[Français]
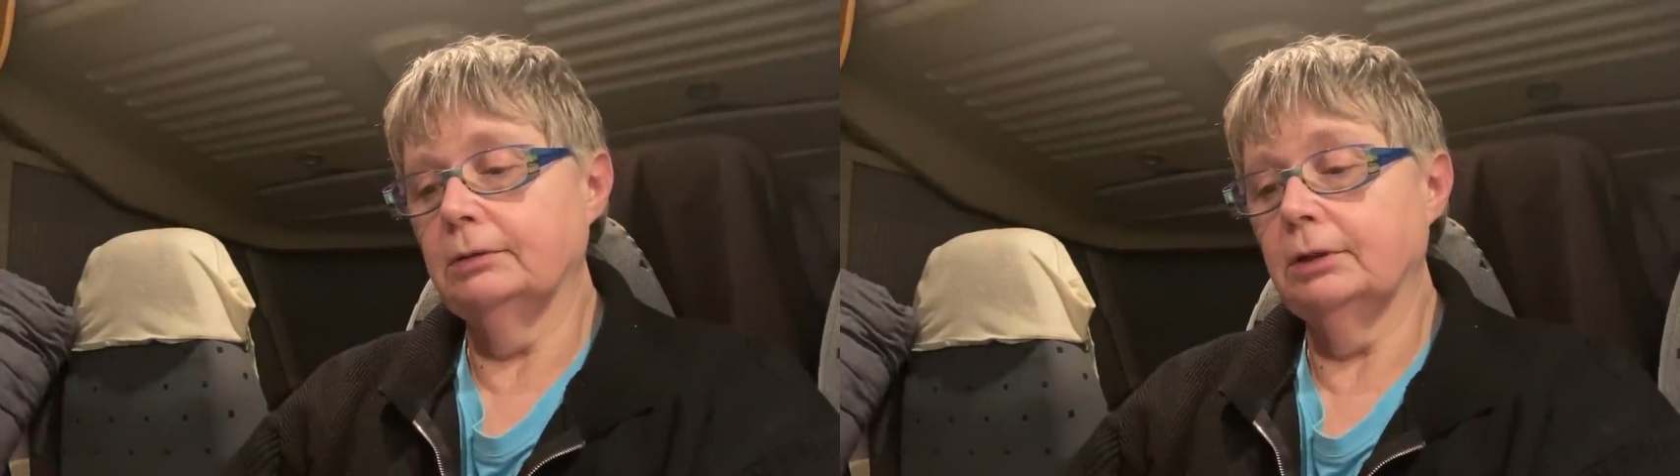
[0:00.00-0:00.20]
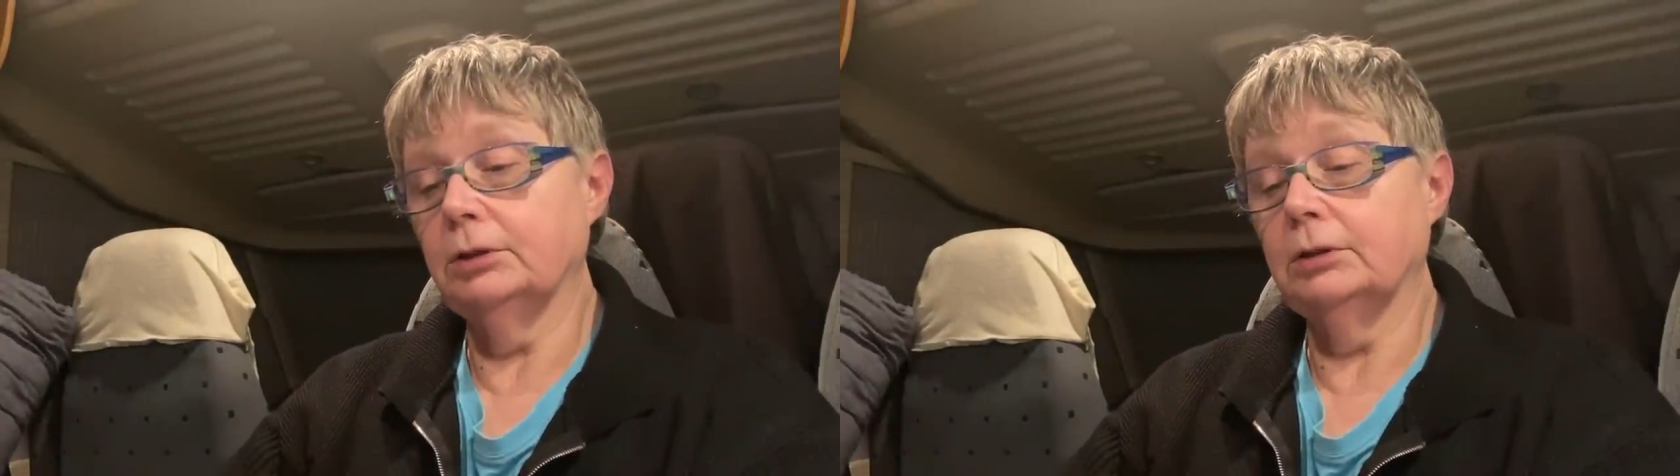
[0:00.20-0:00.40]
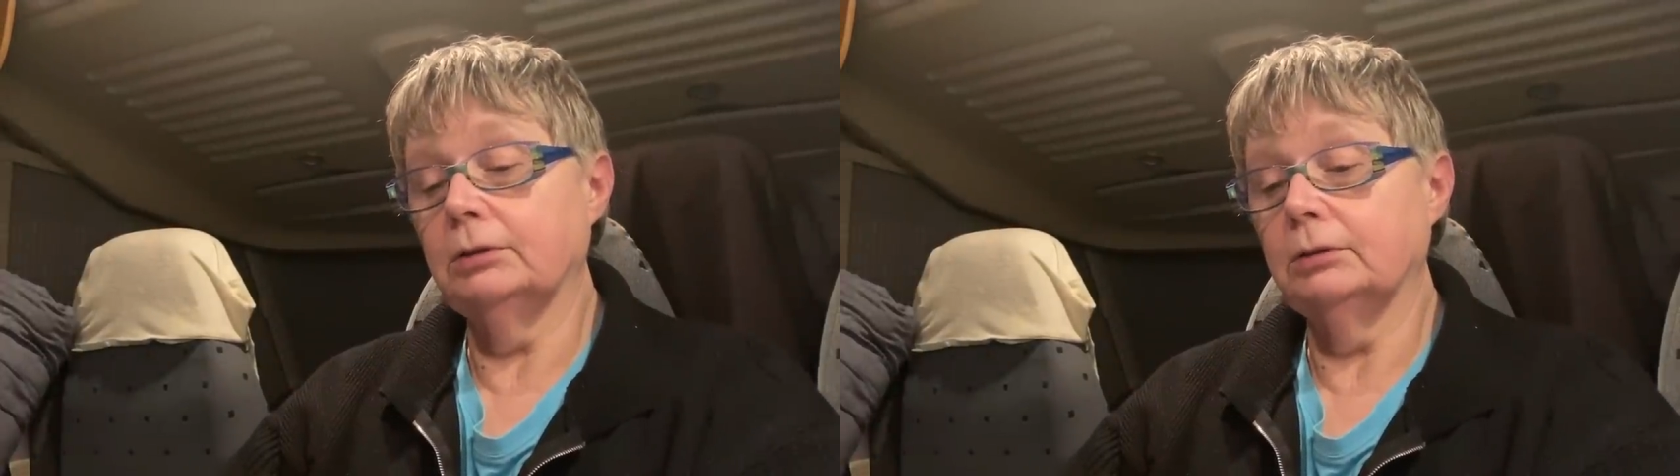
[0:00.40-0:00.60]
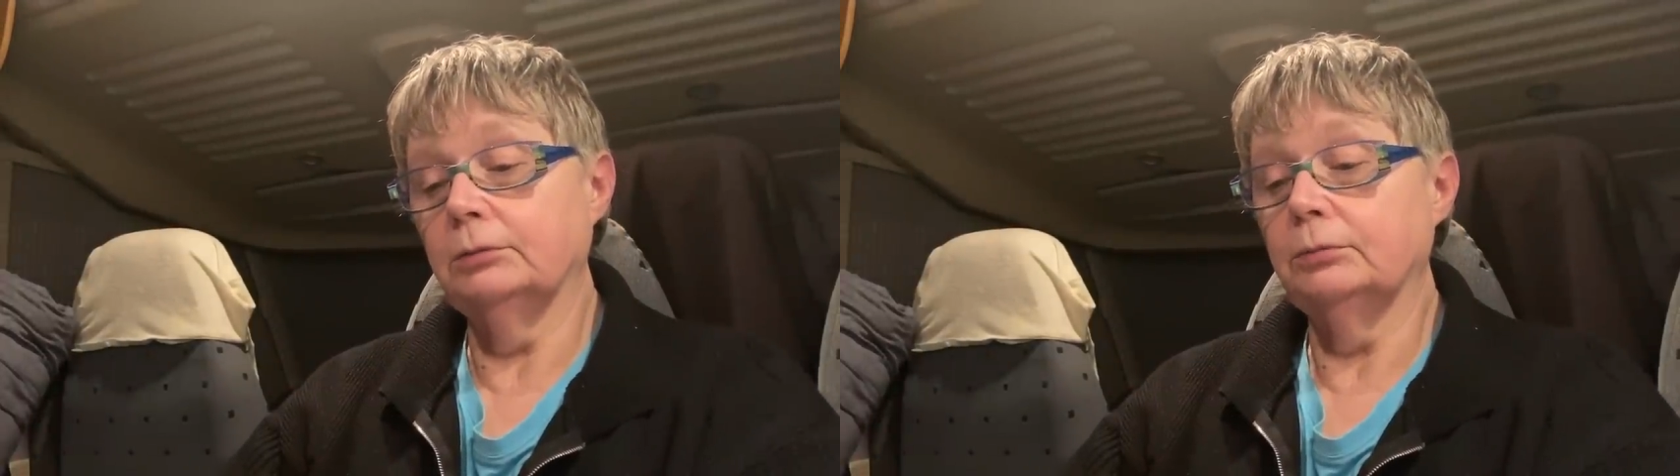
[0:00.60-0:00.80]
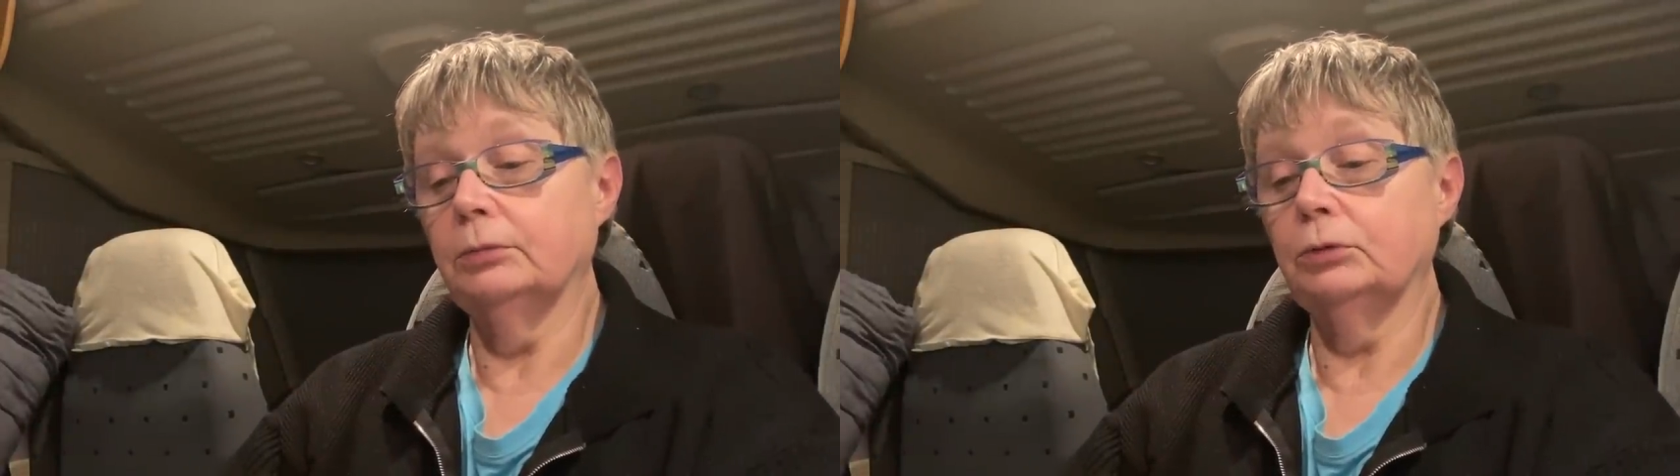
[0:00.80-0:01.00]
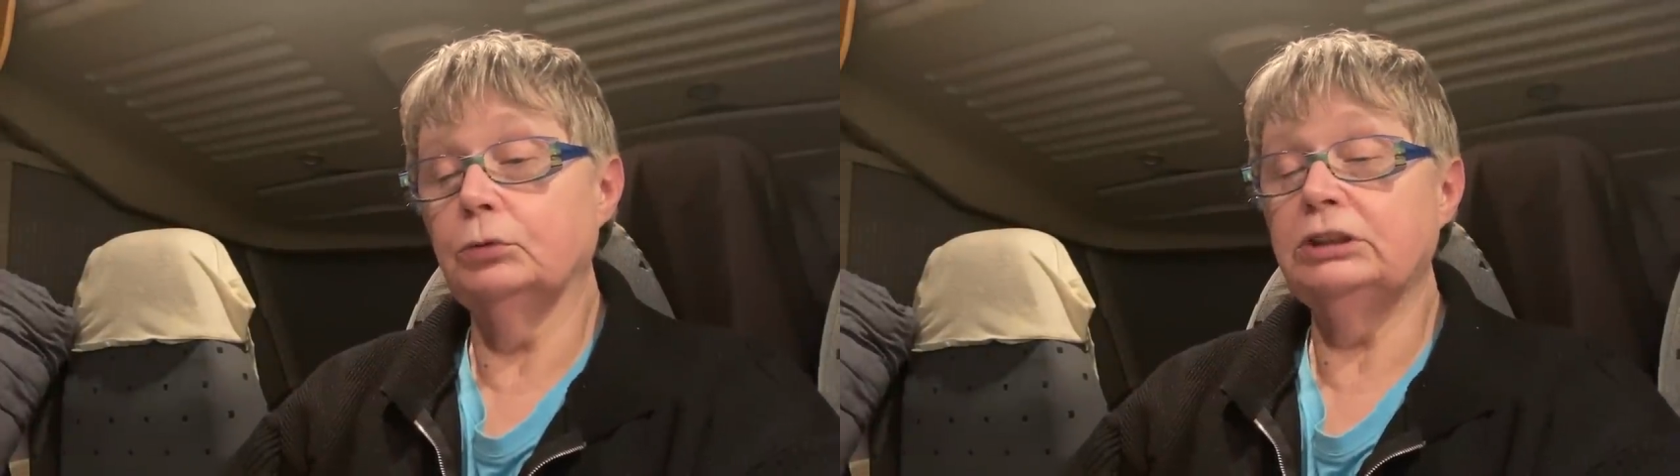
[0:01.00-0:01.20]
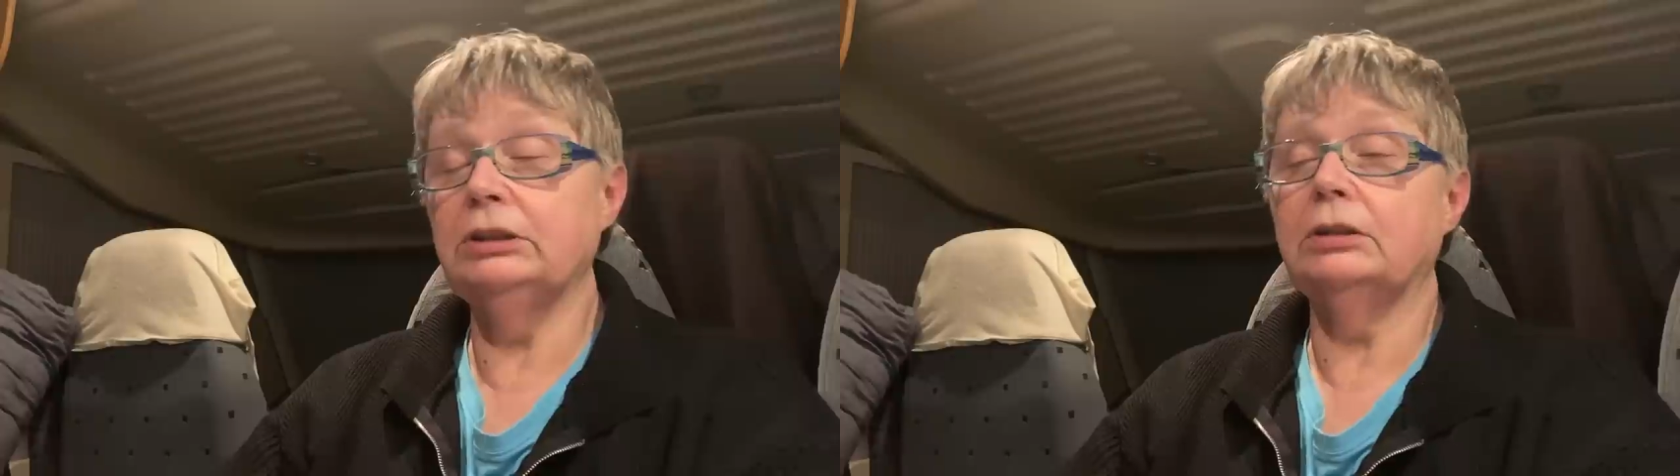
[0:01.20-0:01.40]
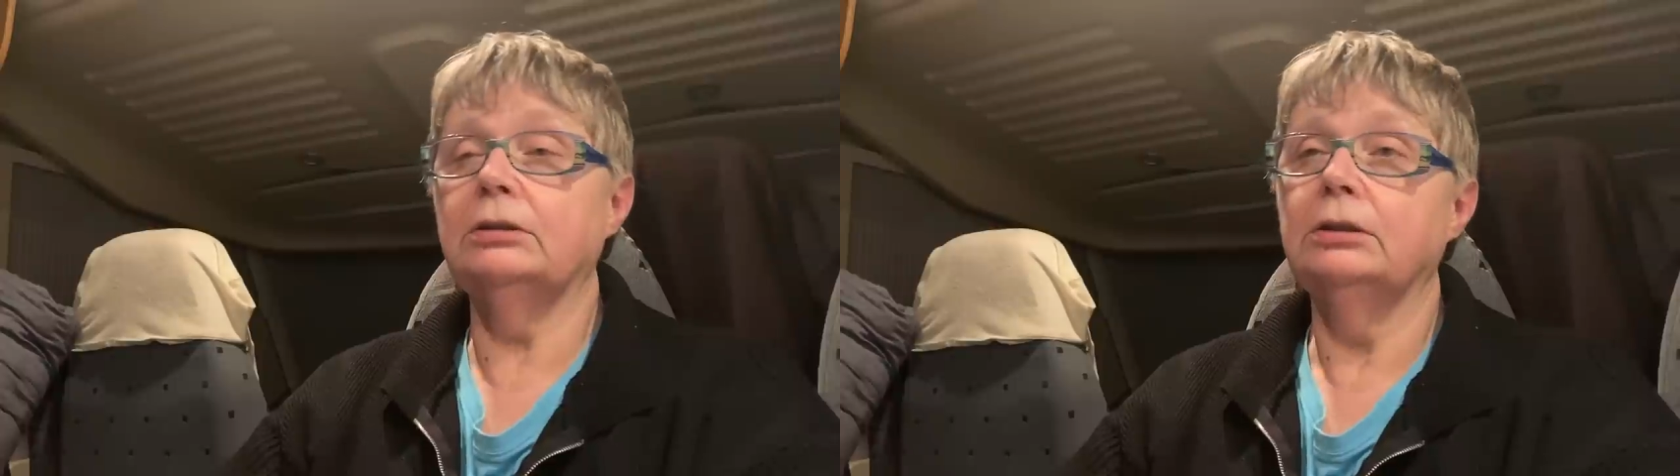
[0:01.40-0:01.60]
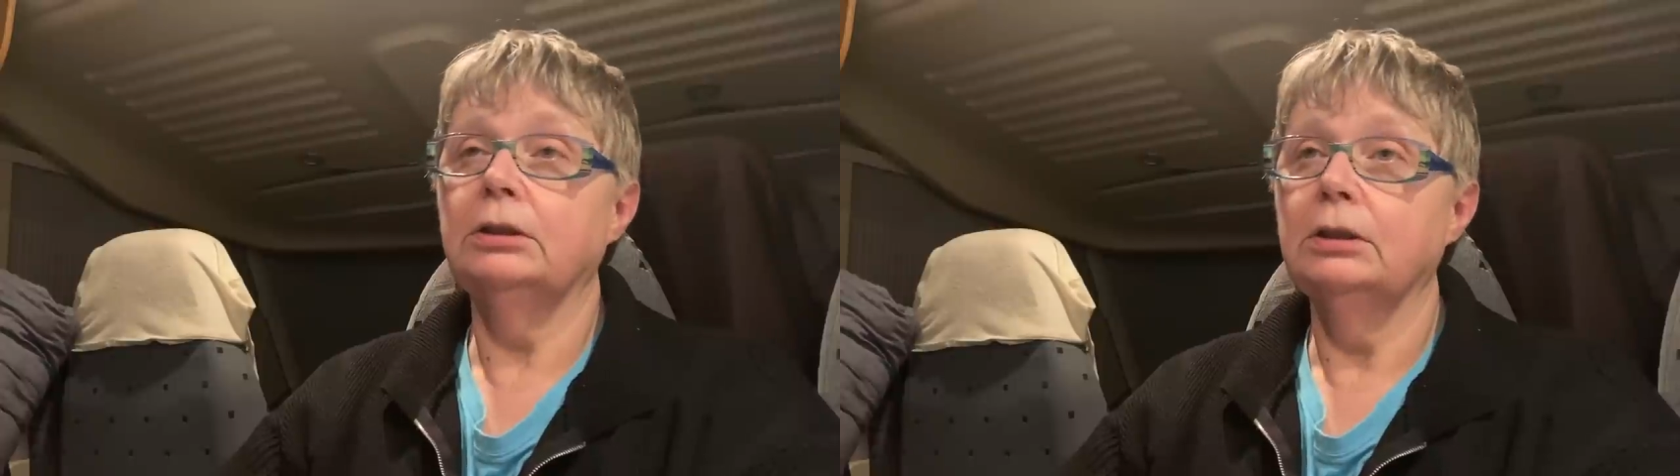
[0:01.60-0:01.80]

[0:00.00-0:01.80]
en loisir.